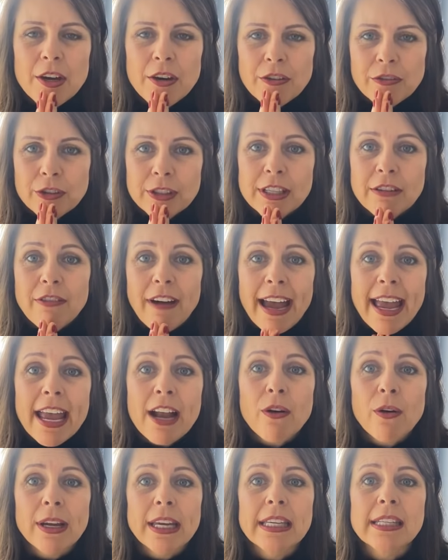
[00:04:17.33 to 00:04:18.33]
Você vai
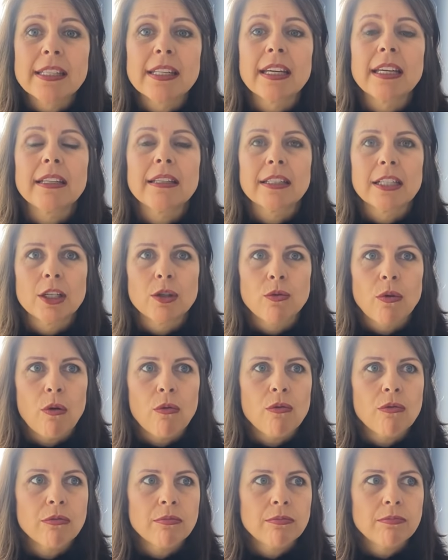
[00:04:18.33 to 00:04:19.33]
reconhecer então
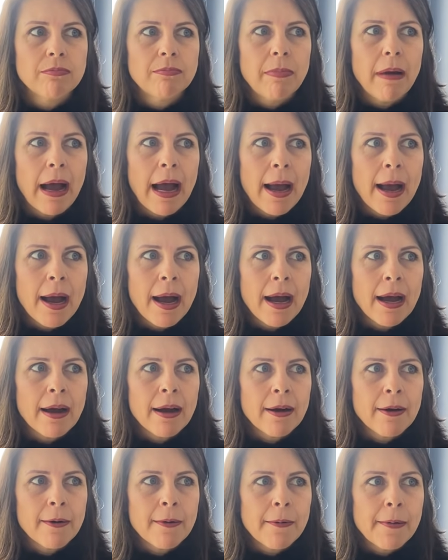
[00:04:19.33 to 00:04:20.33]
algum
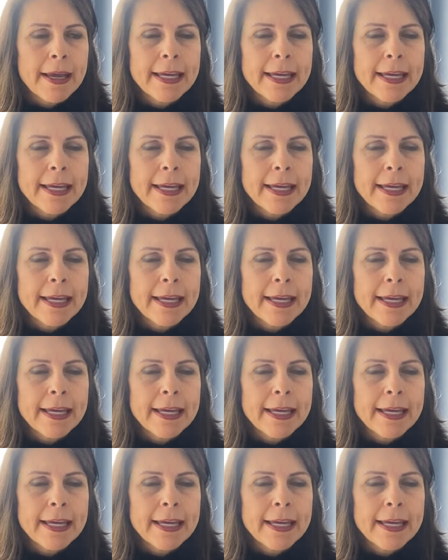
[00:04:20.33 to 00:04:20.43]
uh,